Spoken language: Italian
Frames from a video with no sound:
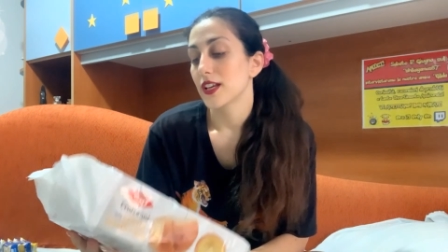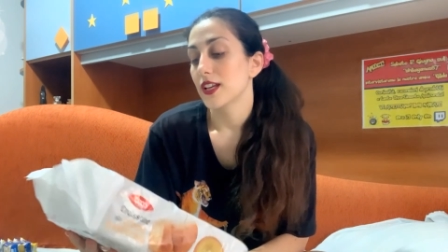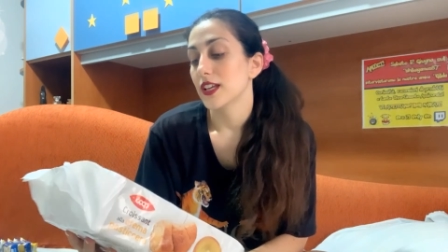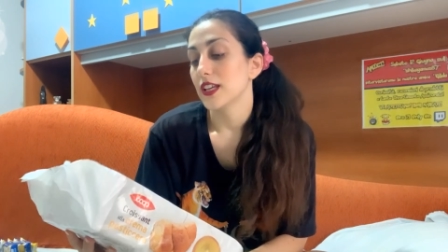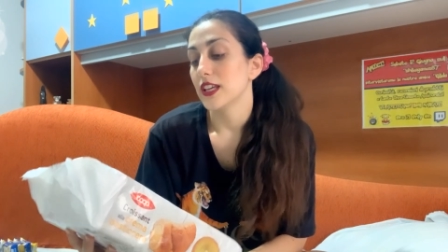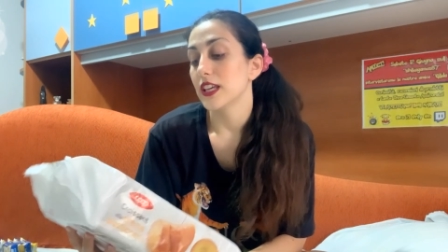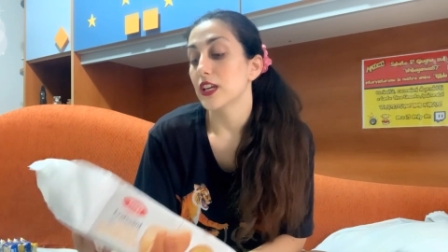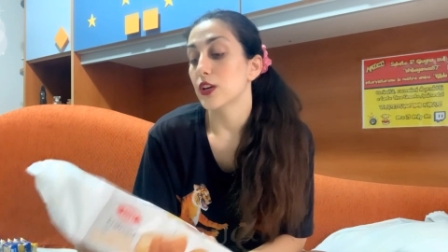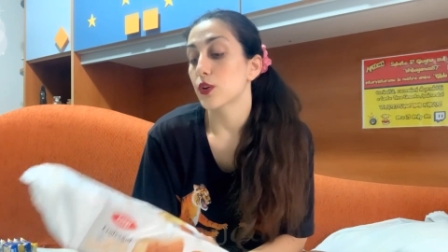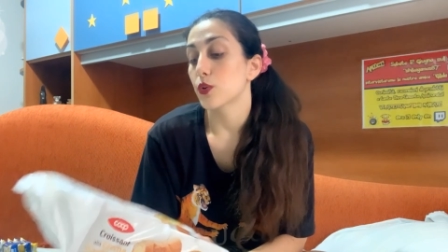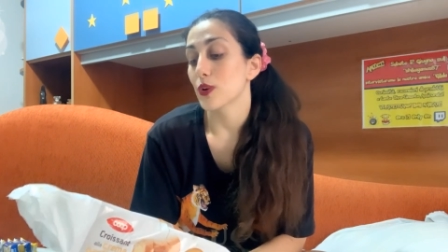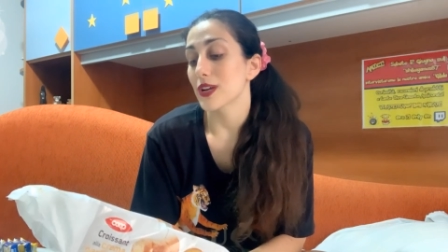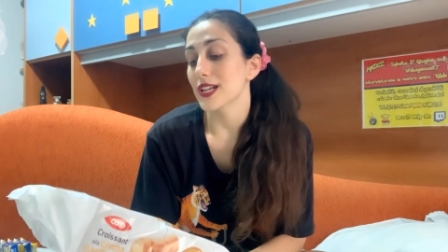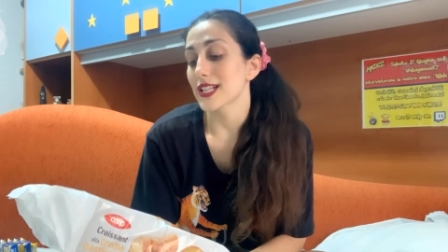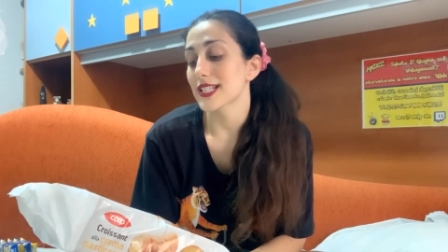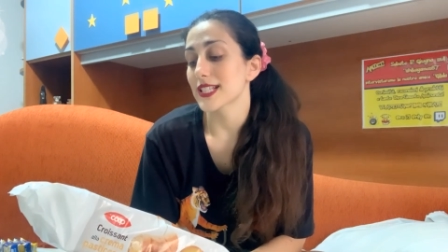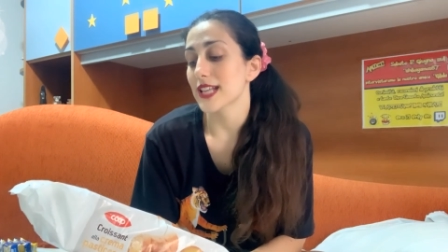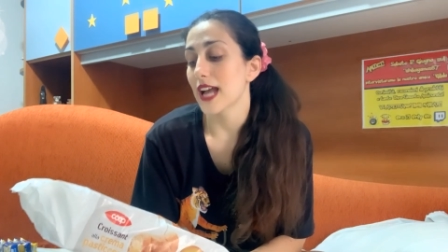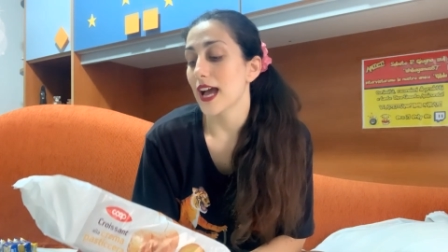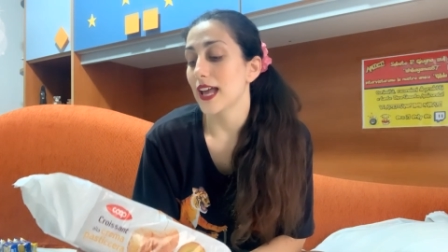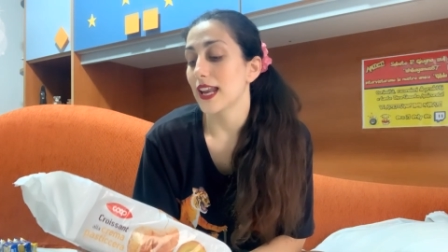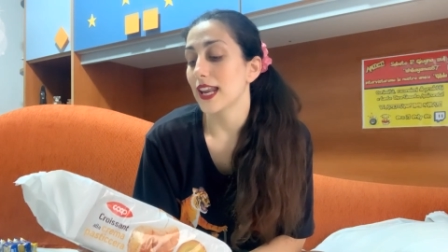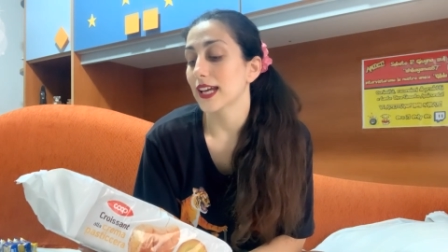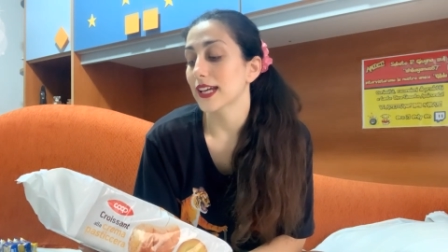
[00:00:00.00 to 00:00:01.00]
il
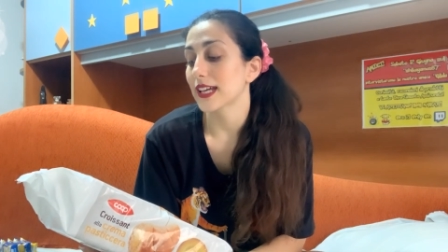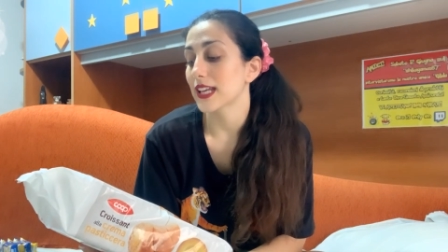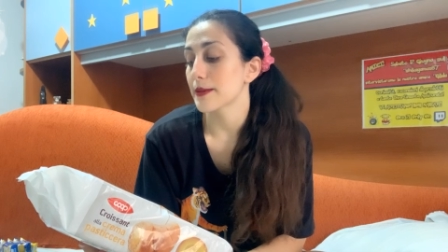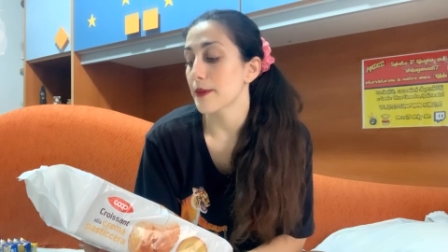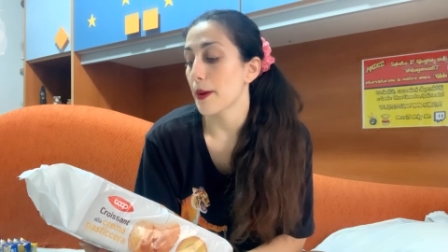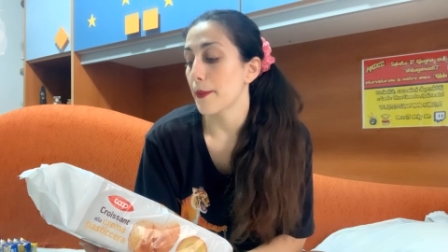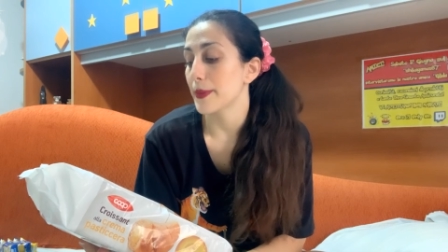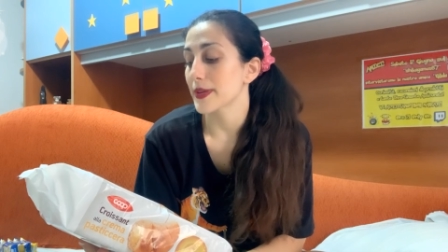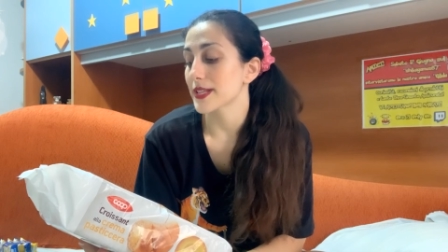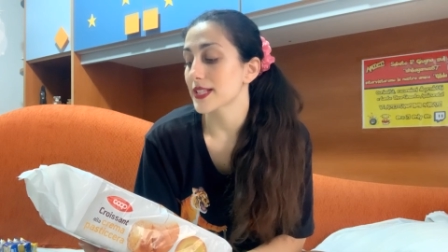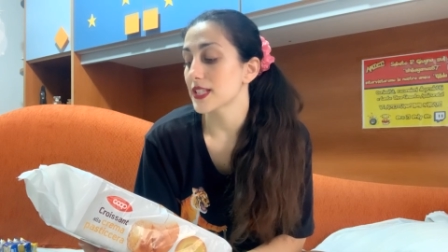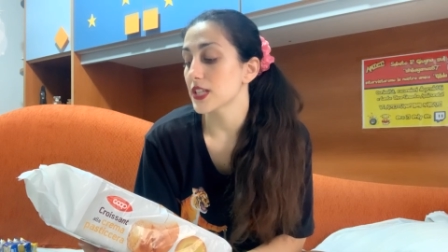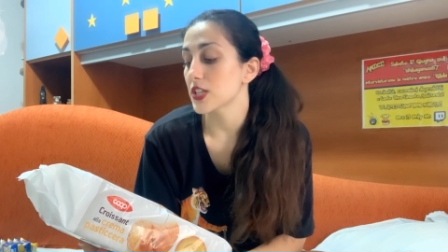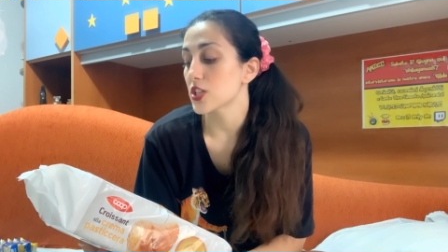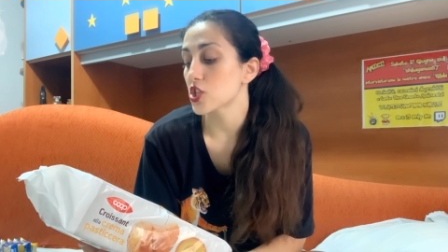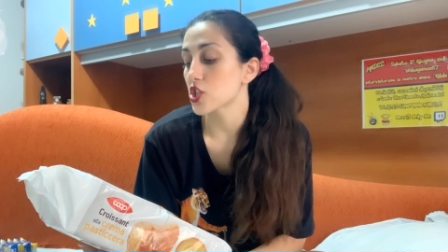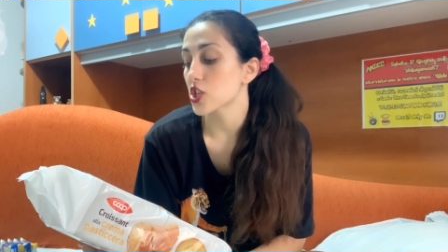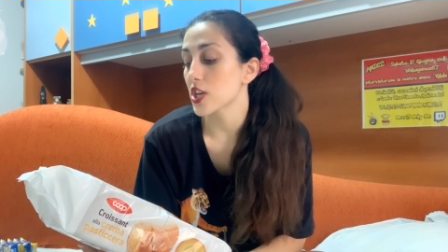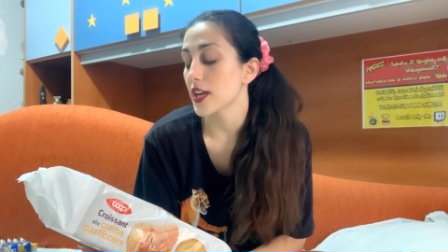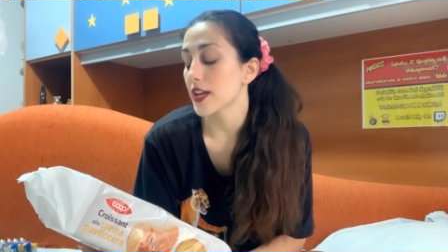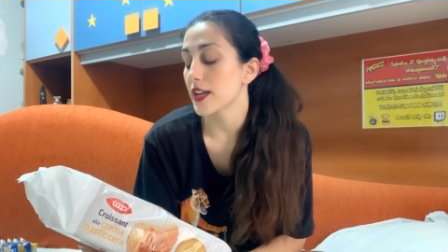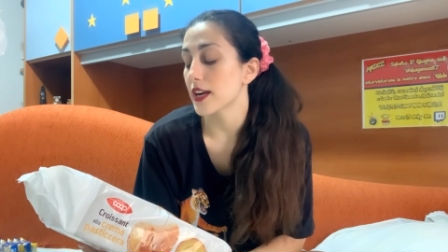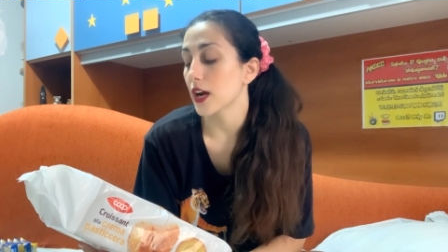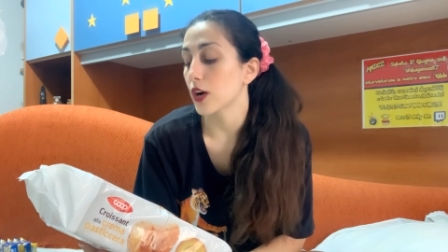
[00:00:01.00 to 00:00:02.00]
croissant alla crema
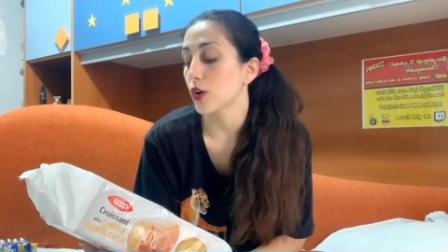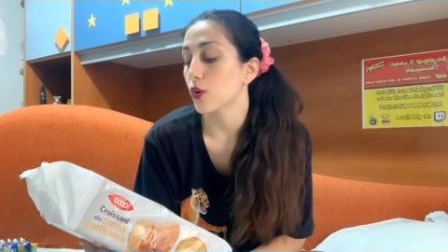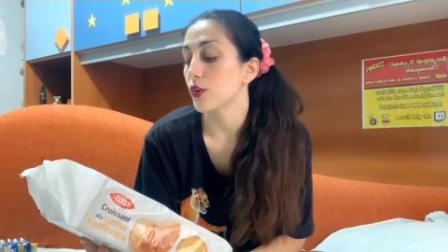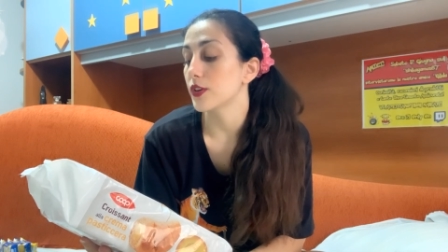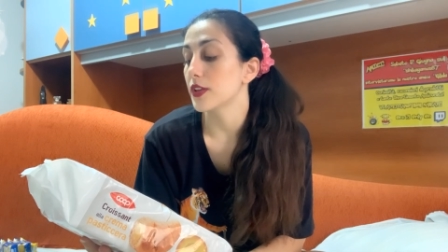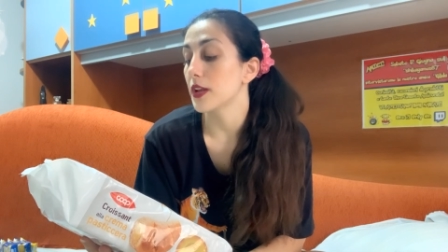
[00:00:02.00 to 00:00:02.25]
pasticcera con